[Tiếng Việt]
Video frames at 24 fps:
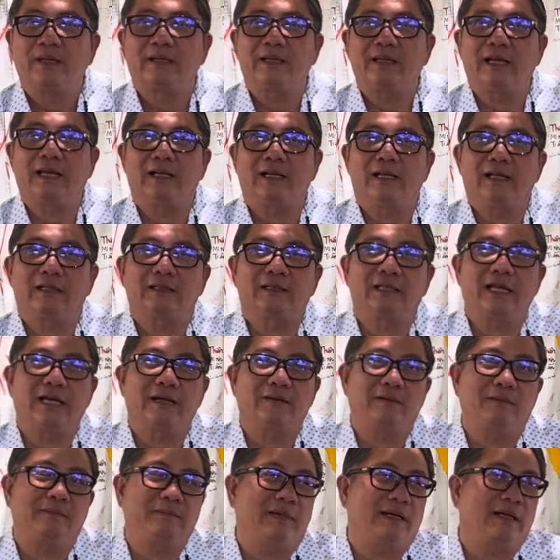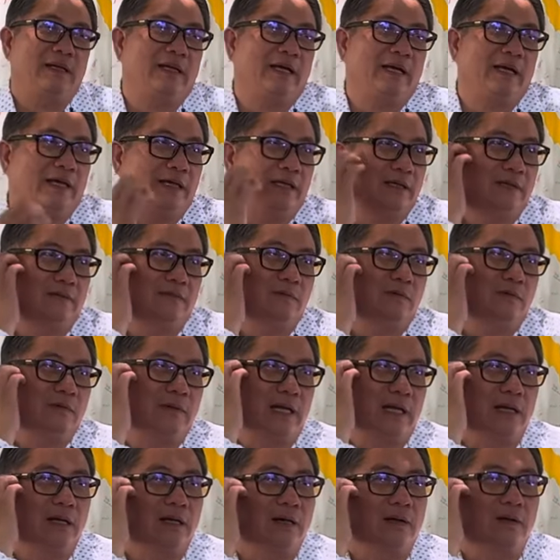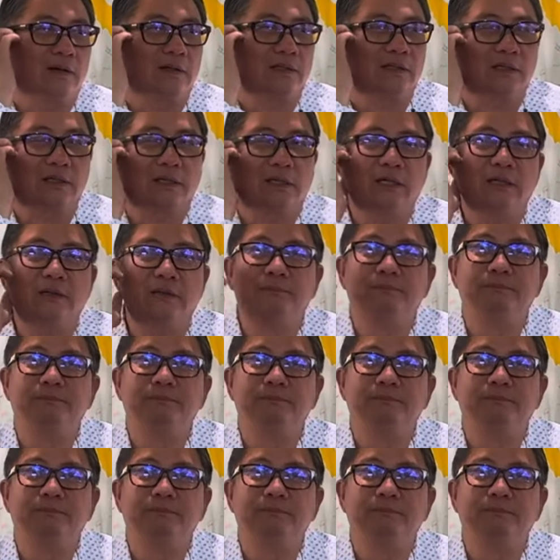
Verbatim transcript: đang lang thang bên mã lai á, phụ đang lo cho nó